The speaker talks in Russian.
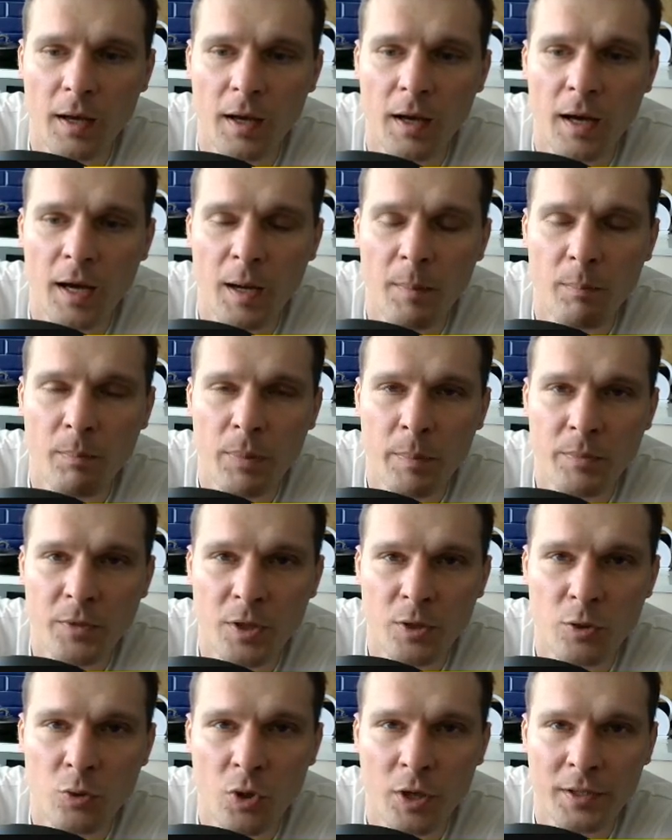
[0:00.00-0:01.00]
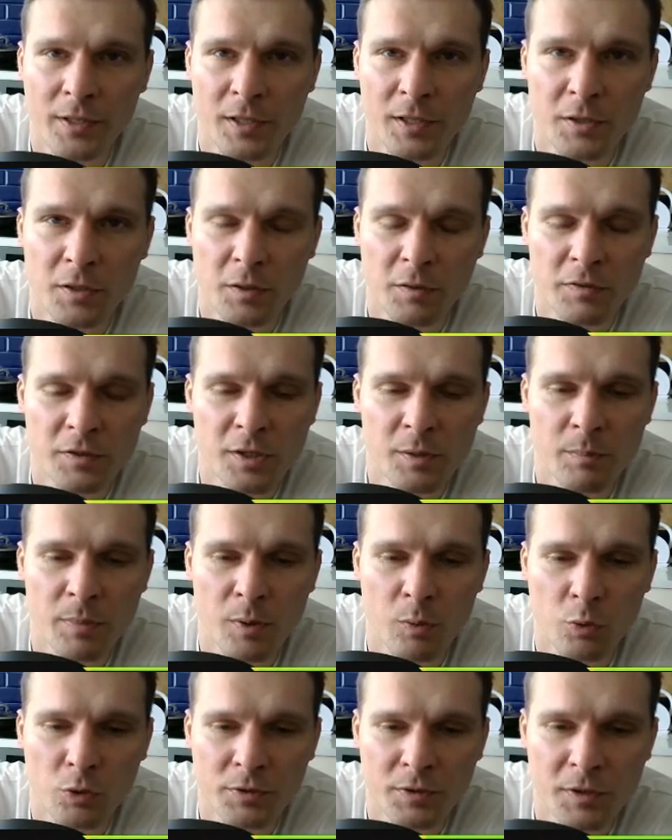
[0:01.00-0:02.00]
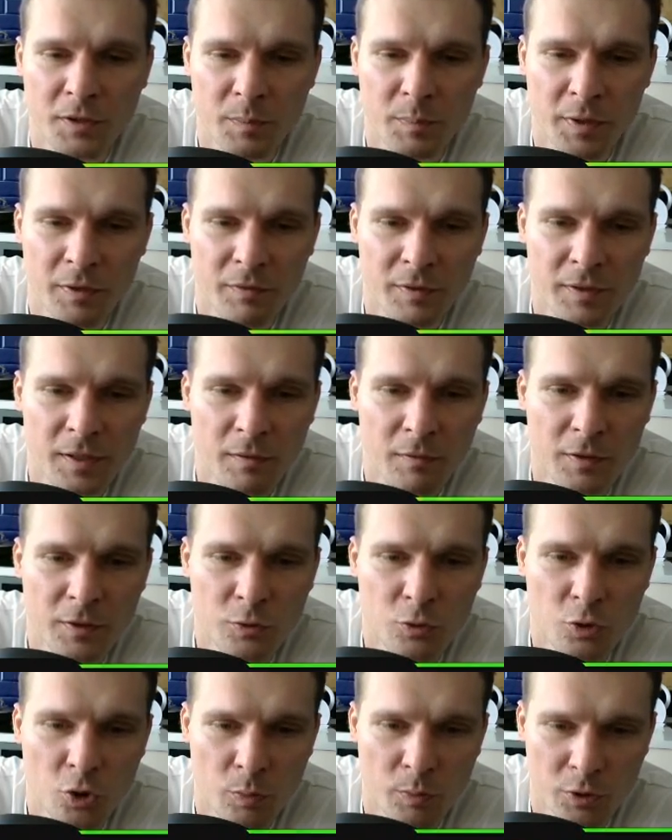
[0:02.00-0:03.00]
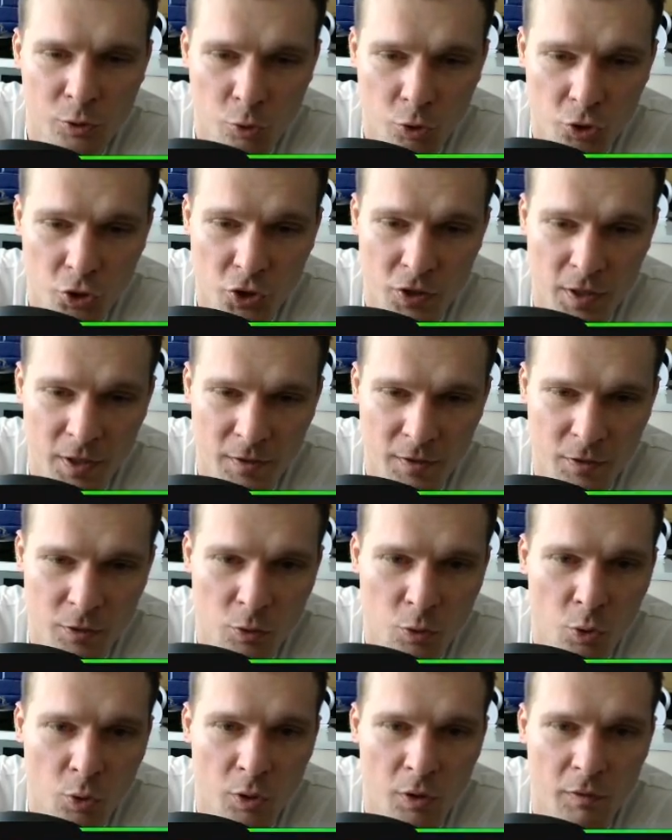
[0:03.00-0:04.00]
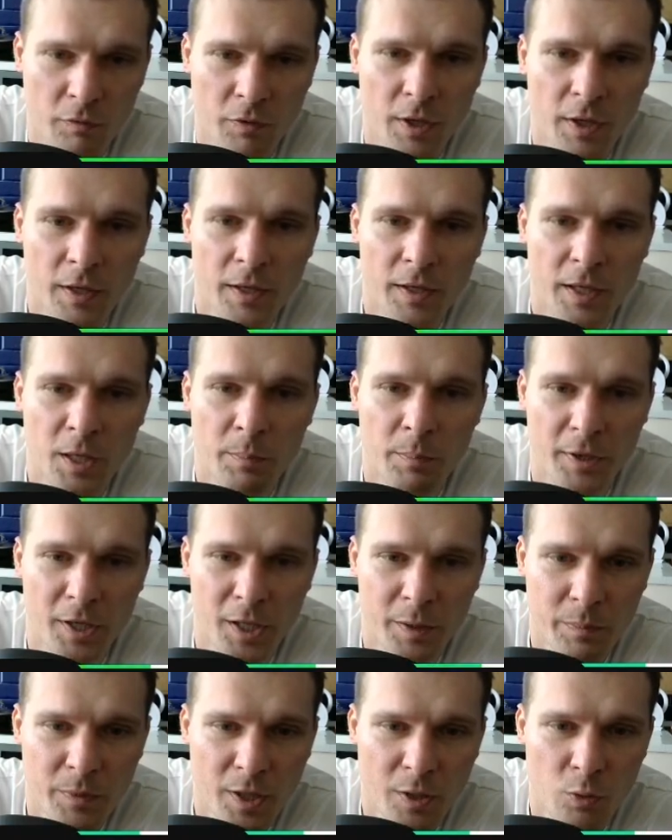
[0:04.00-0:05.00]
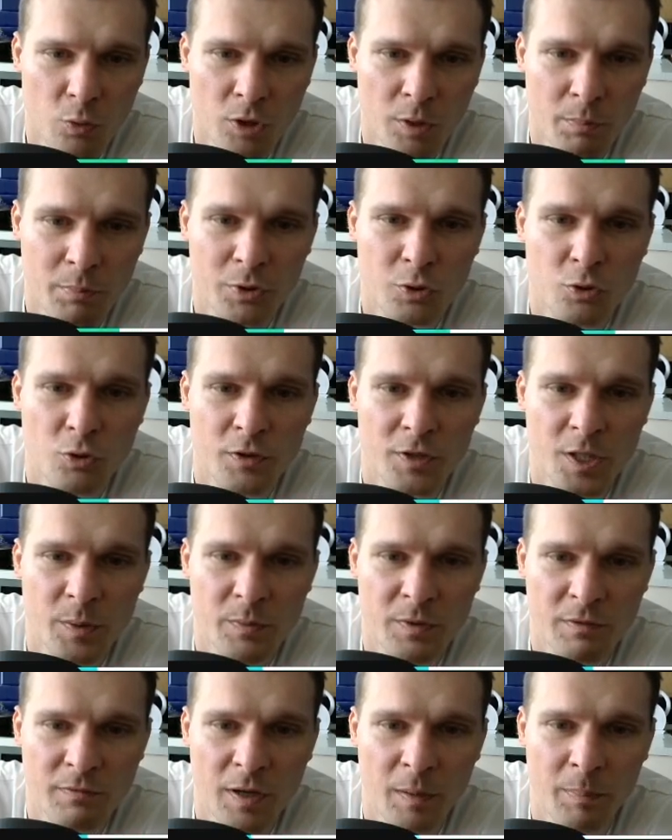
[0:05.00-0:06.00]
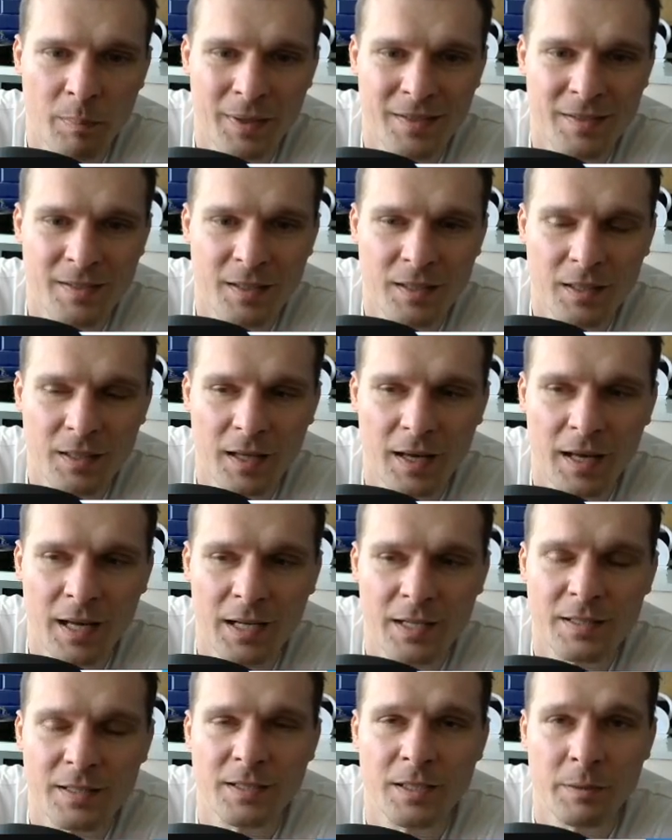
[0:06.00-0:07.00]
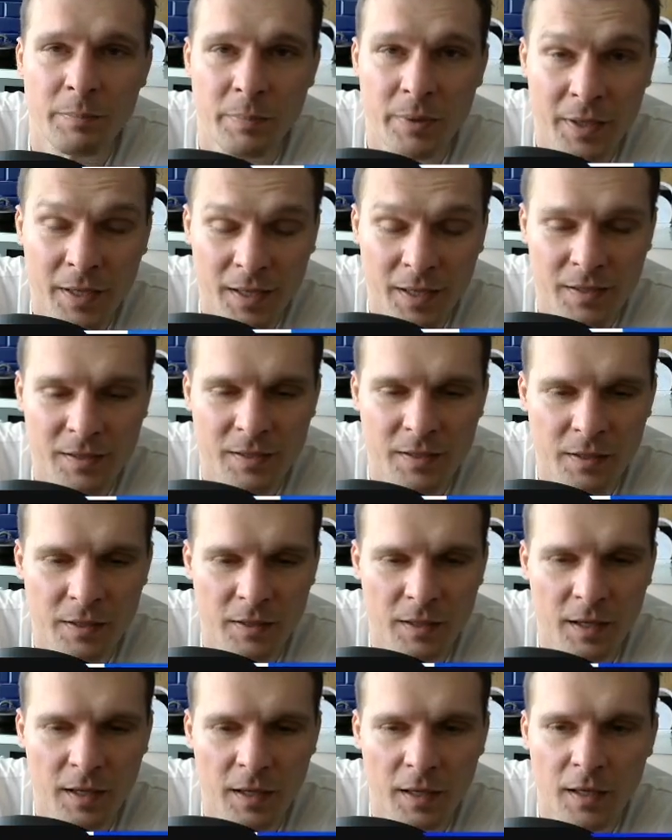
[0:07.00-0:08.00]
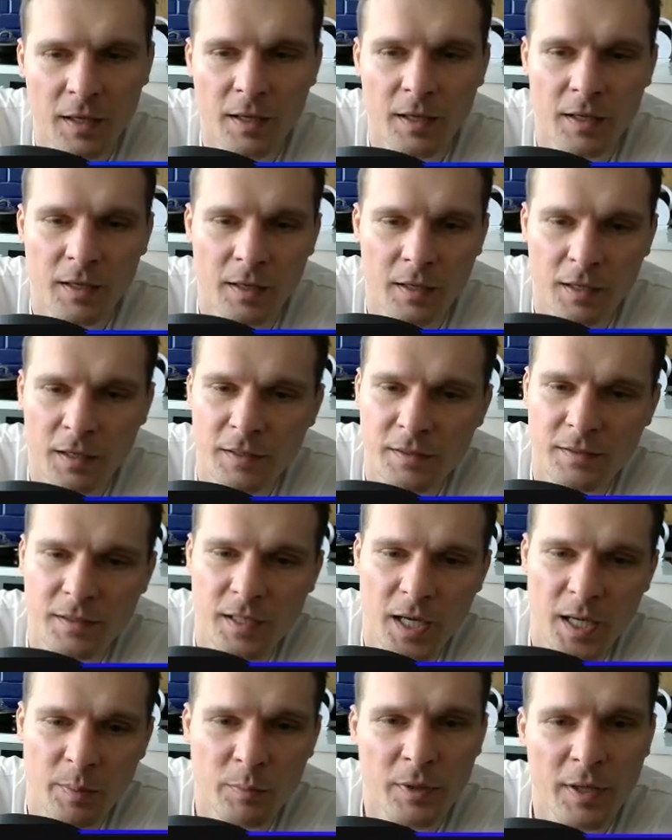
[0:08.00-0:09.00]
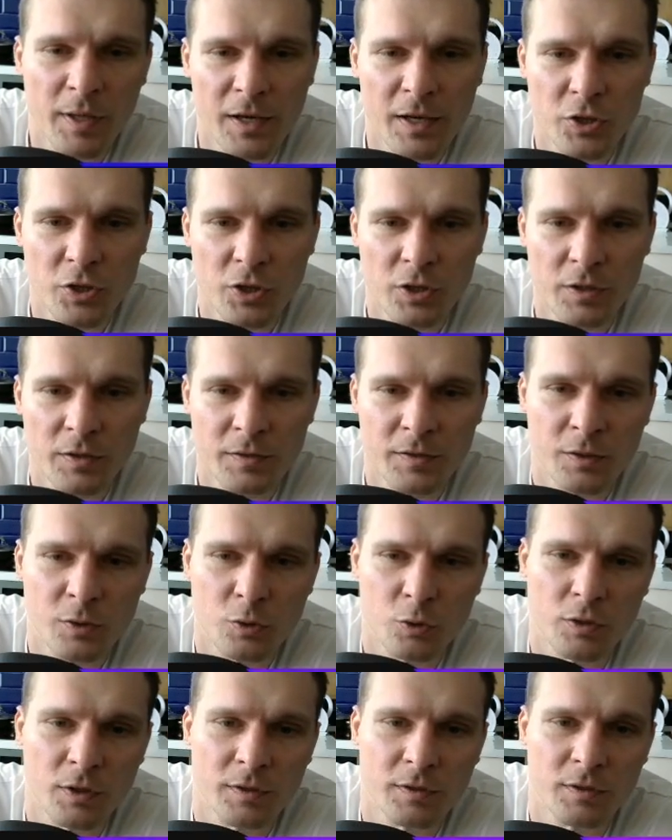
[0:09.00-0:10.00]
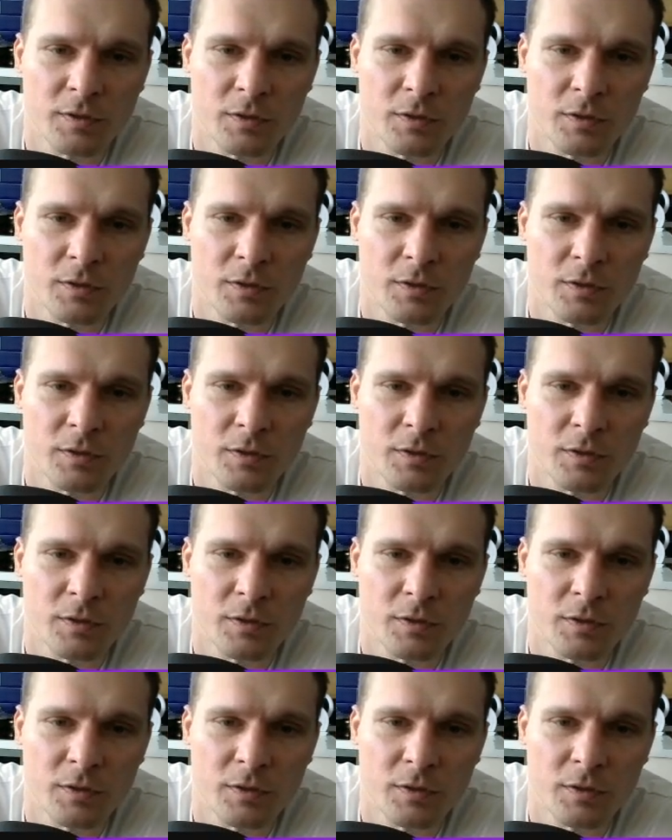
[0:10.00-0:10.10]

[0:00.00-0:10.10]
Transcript: а по мнению аналитиков Simple Wall Street справедливая стоимость 116 долларов, и по их мнению на 572% акция переоценена. Листаем дальше, здесь у нас